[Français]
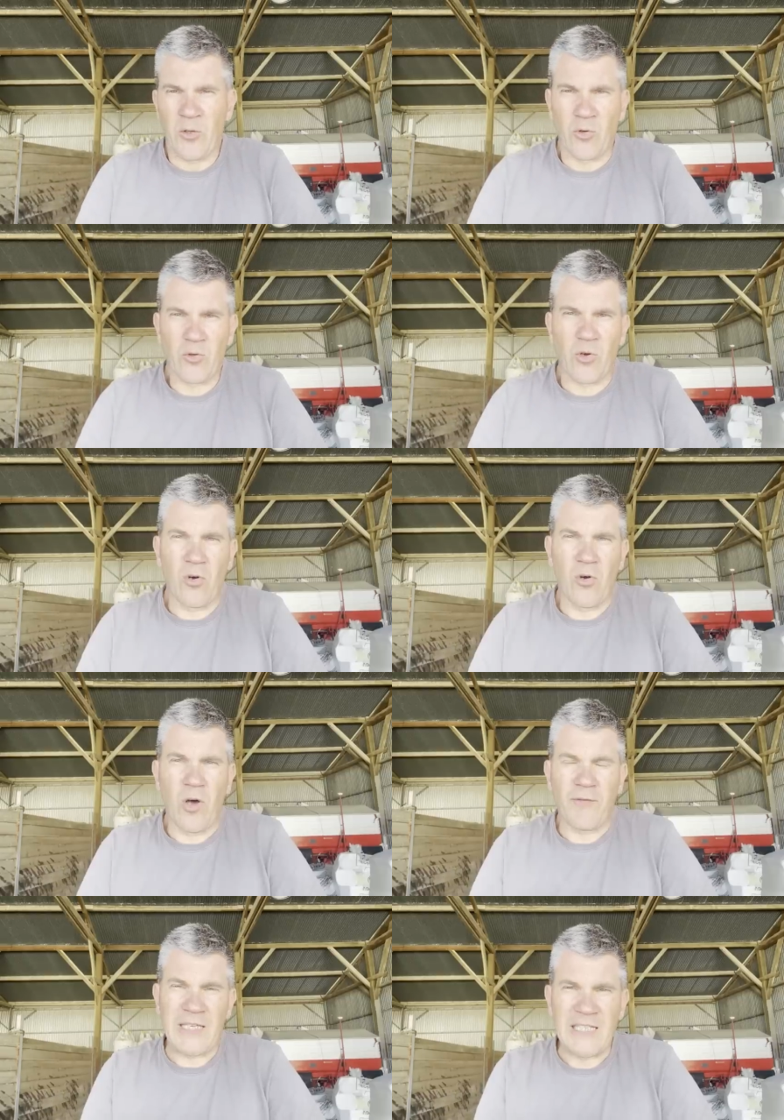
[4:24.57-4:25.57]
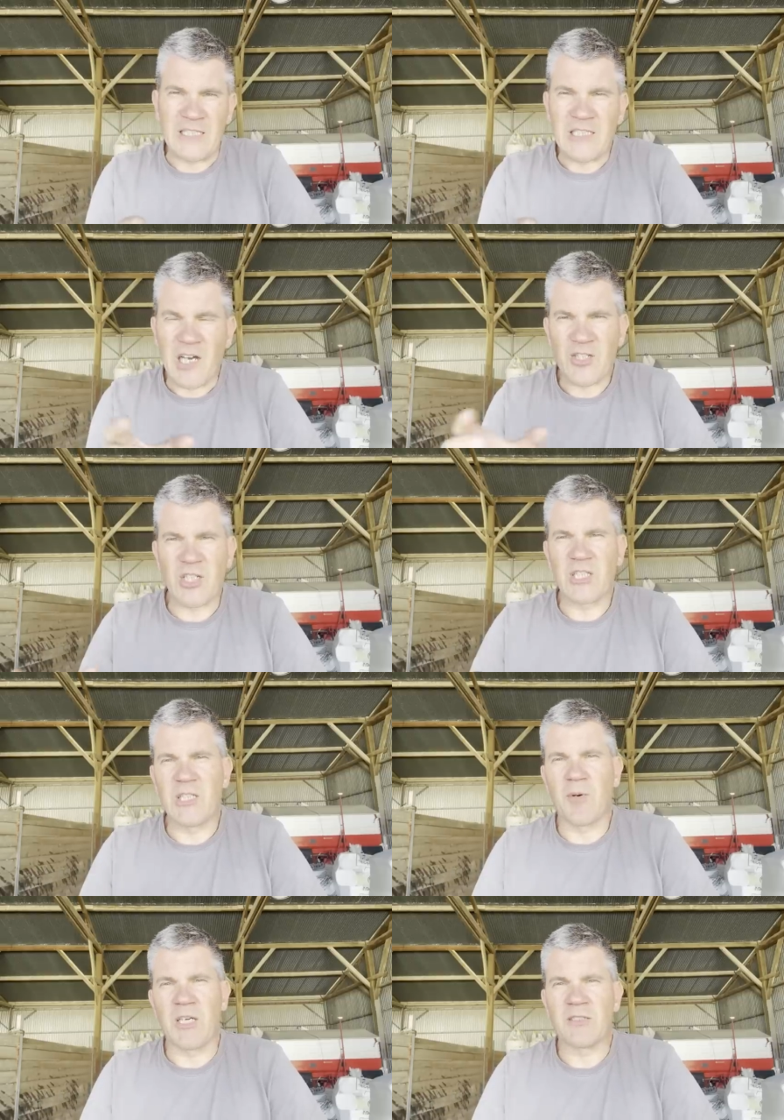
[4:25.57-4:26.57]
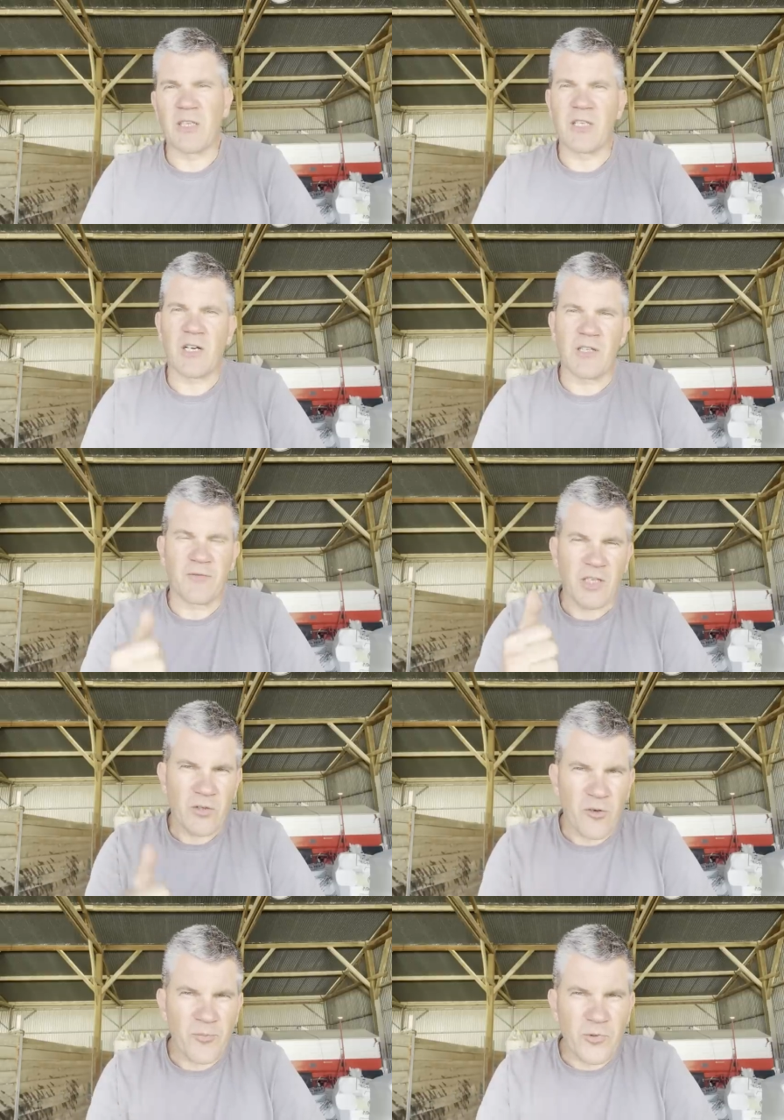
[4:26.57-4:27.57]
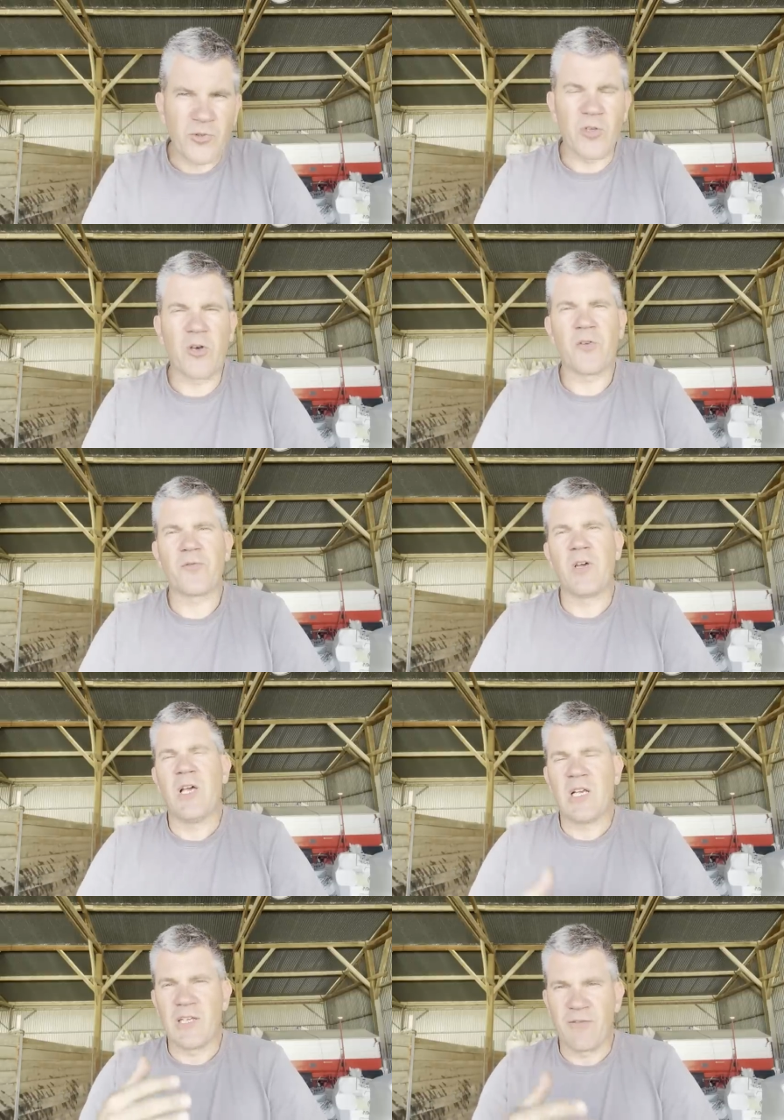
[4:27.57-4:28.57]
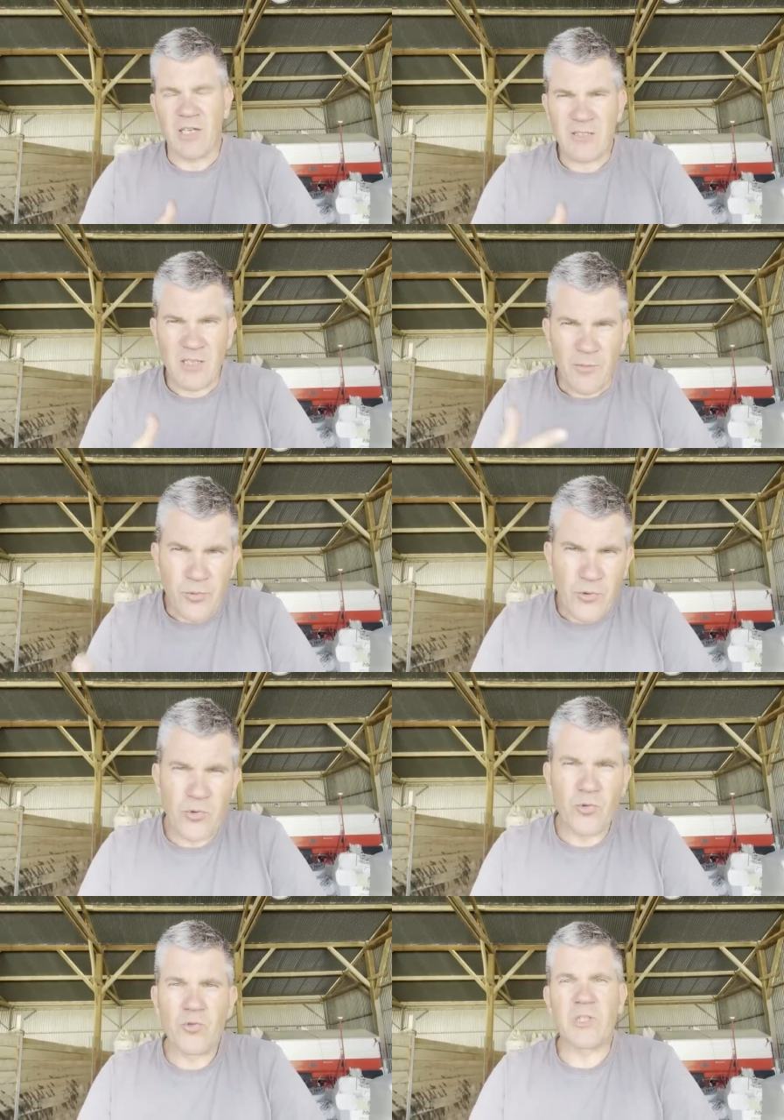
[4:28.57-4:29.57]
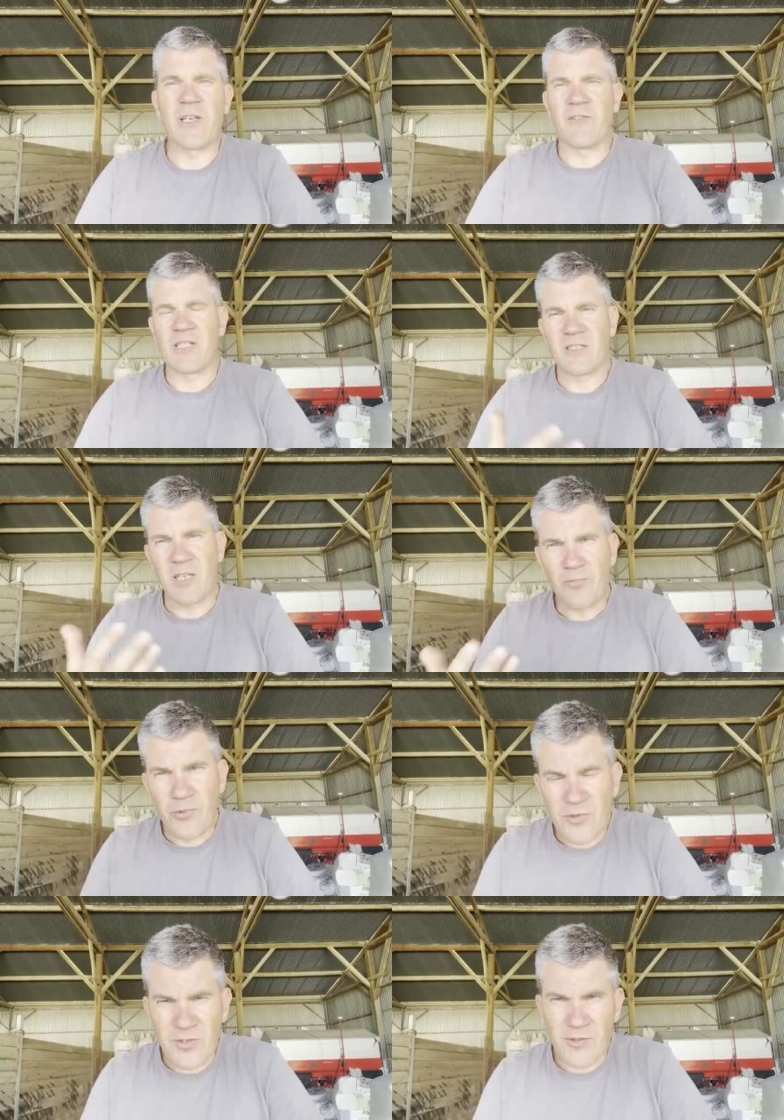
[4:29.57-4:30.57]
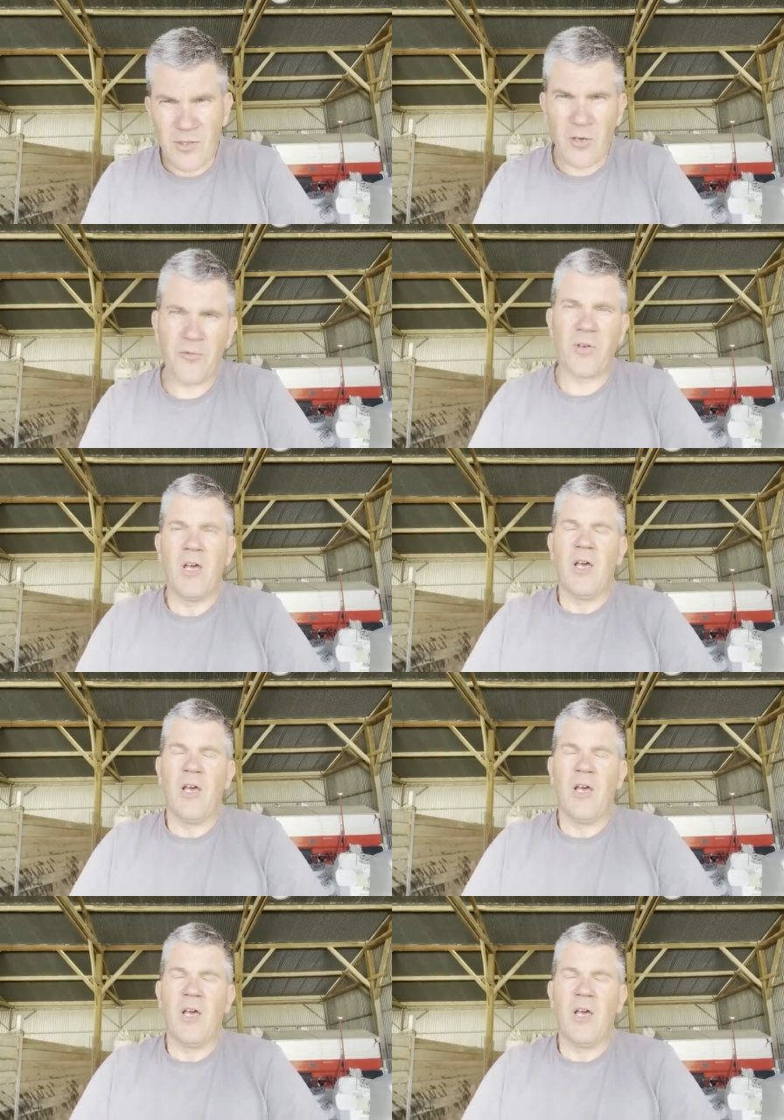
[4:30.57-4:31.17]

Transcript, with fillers: Donc euh, avec des titrages équilibrés, c'est-à-dire les 29 plus 9, les 27 plus 12, les 27 plus 9,